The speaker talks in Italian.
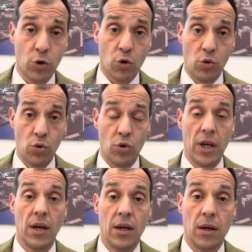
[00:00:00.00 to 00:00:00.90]
con
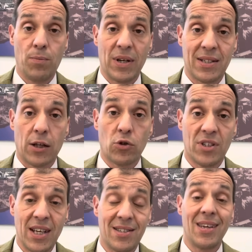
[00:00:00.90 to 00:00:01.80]
lui in passato, gli
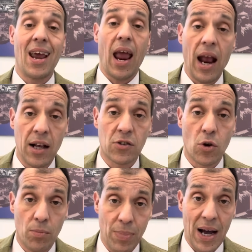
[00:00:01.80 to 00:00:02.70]
stessi ex
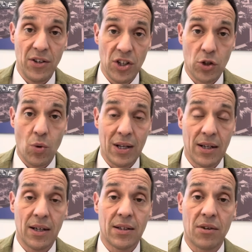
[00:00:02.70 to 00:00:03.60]
compagni di squadra
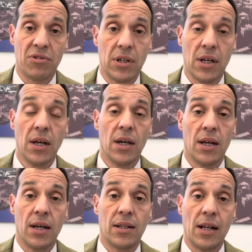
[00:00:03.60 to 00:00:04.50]
nelle trafide
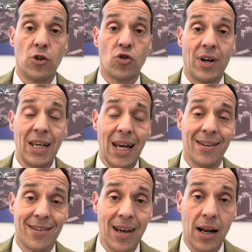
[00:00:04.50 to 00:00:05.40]
eh, delle giovanili,
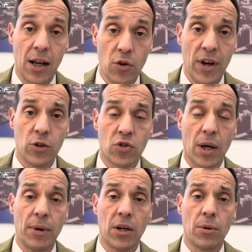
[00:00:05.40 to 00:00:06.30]
sia alla Juventus che
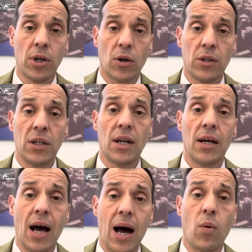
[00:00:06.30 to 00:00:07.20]
al Bayern Monaco a
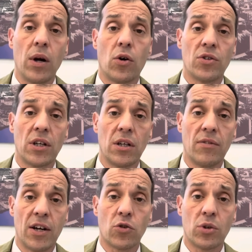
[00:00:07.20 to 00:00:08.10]
dire ha qualcosa di
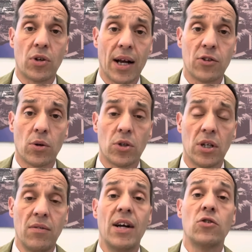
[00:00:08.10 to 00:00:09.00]
diverso, questo ragazzo ha qualcosa
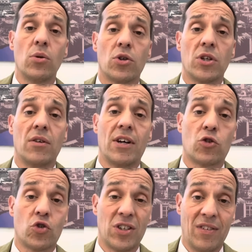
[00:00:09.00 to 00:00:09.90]
di diverso, cosa di
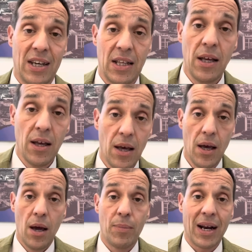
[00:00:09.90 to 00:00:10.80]
diverso si vede
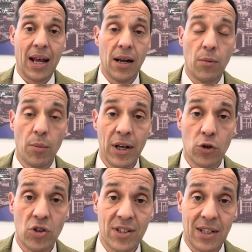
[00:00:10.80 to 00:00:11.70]
perché nel
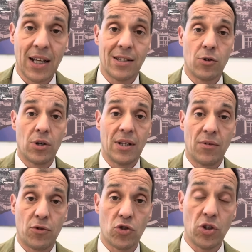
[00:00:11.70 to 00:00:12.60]
momento di esitazione del
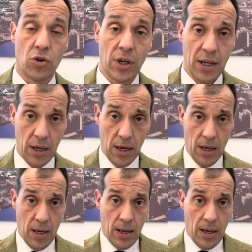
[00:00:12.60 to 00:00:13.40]
Frosinone